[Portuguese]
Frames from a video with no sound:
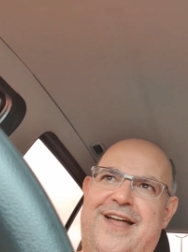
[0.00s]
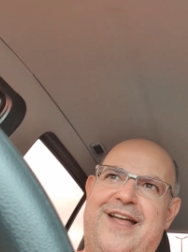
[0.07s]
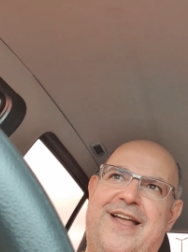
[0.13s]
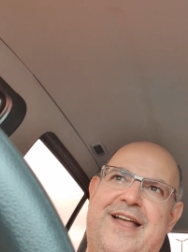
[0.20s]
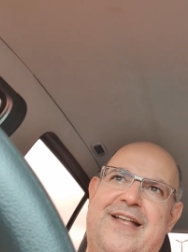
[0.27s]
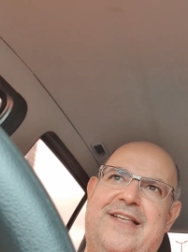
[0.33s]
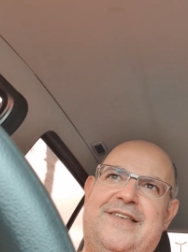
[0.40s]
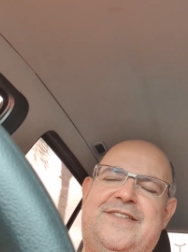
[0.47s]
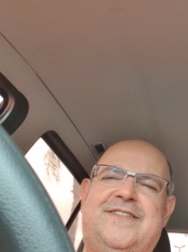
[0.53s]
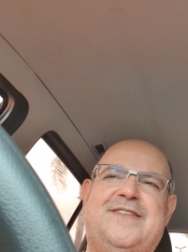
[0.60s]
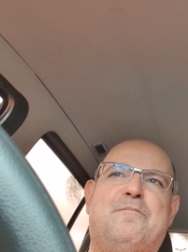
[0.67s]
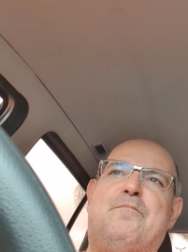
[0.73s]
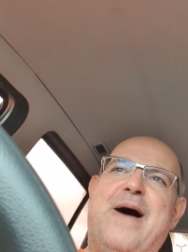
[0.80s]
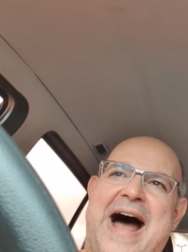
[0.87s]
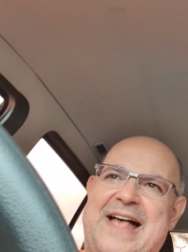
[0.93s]
é,
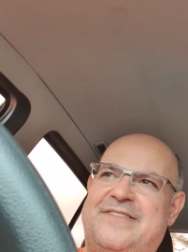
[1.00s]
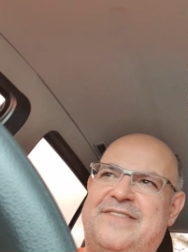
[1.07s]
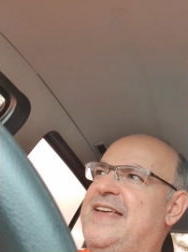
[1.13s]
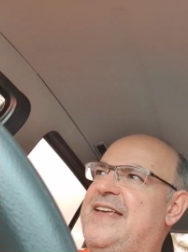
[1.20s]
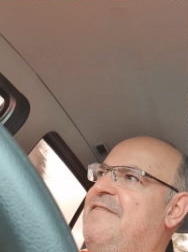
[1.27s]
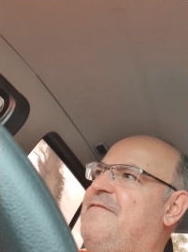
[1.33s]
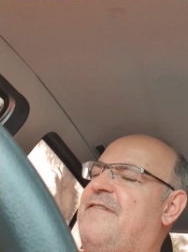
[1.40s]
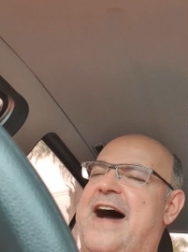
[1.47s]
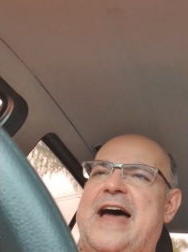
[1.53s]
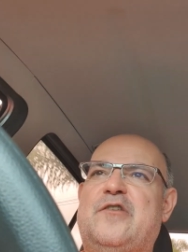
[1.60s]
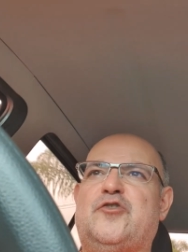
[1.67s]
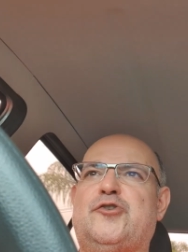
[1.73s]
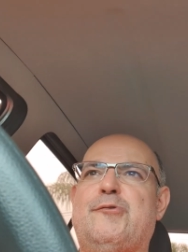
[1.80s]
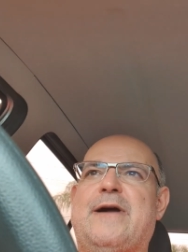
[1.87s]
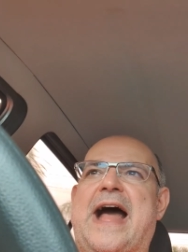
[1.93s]
se passa em
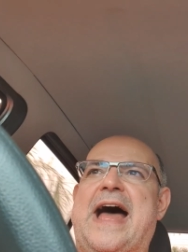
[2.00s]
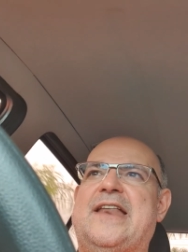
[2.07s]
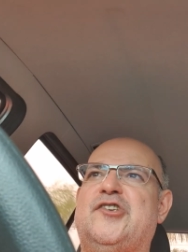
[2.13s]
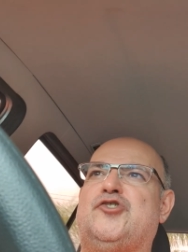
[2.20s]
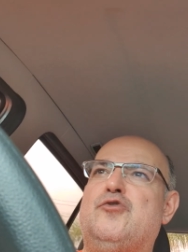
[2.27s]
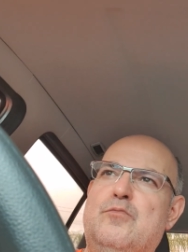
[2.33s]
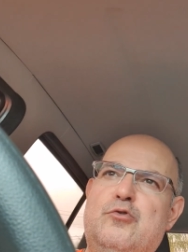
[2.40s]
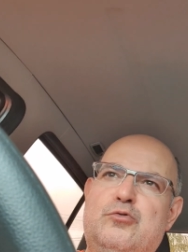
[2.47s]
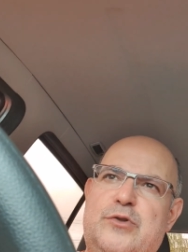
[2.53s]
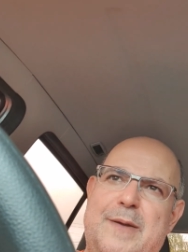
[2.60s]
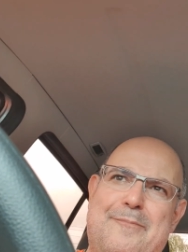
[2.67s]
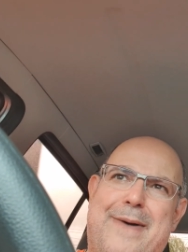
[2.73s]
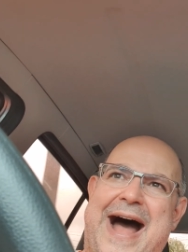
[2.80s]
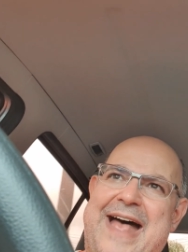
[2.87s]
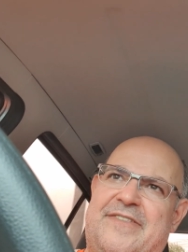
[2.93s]
vários lugares do mundo
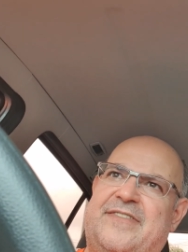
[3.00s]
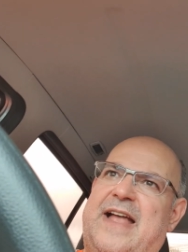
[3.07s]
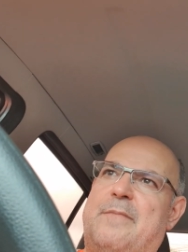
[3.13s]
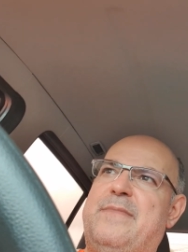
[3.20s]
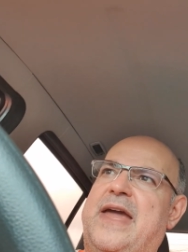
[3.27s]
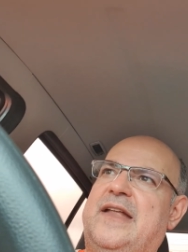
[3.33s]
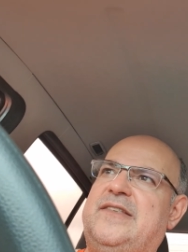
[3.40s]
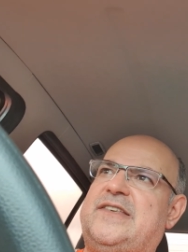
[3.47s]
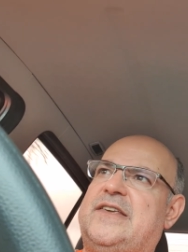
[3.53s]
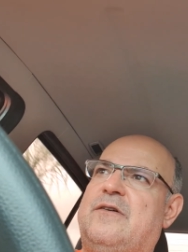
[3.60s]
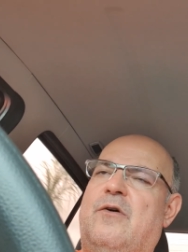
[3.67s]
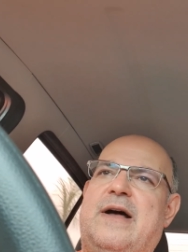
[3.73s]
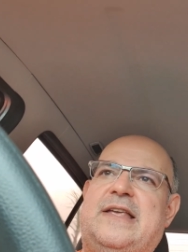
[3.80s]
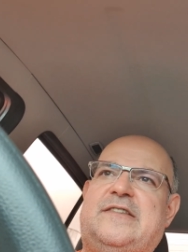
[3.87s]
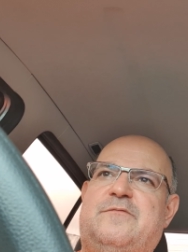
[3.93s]
e basicamente
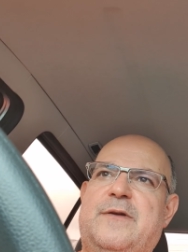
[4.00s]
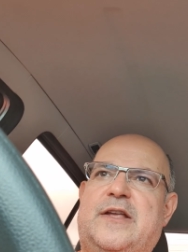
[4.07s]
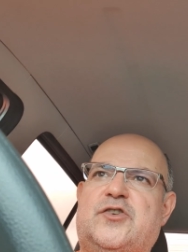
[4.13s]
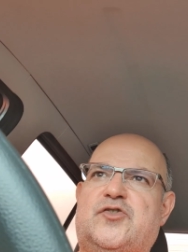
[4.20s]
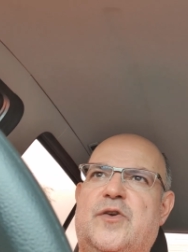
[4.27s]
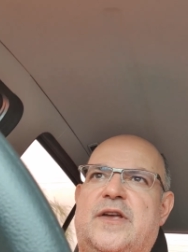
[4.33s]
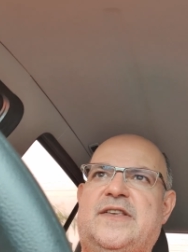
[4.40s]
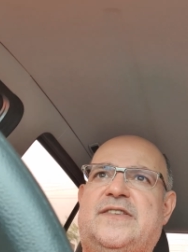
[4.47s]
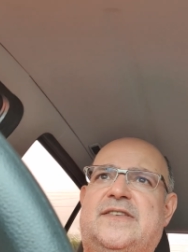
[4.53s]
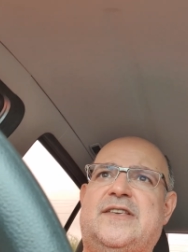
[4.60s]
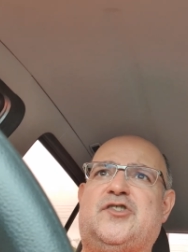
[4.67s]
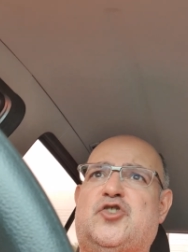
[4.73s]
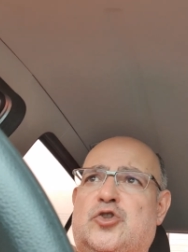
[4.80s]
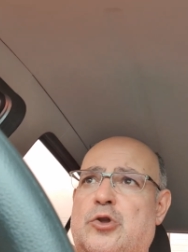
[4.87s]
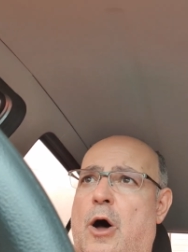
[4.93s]
são as ficções
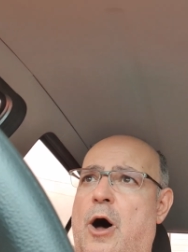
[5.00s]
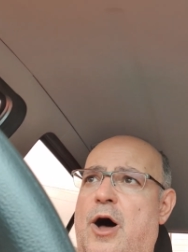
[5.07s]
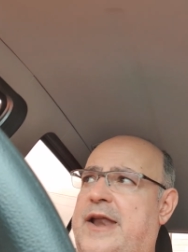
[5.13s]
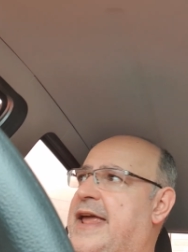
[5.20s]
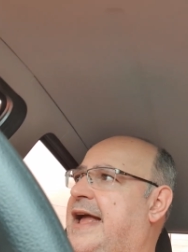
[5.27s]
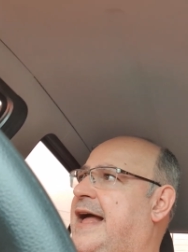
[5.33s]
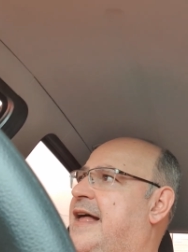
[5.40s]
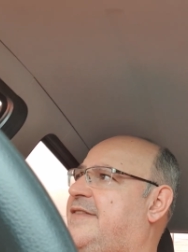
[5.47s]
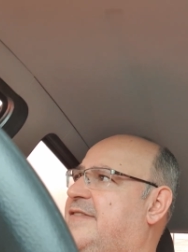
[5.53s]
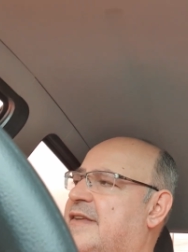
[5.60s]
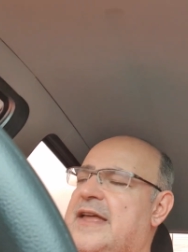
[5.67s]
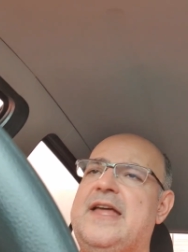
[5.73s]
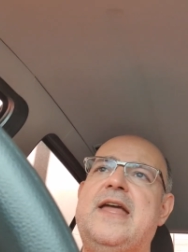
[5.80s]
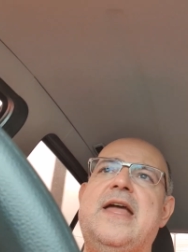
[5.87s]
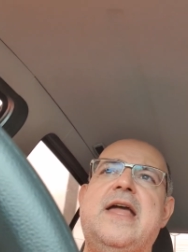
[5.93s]
históricas.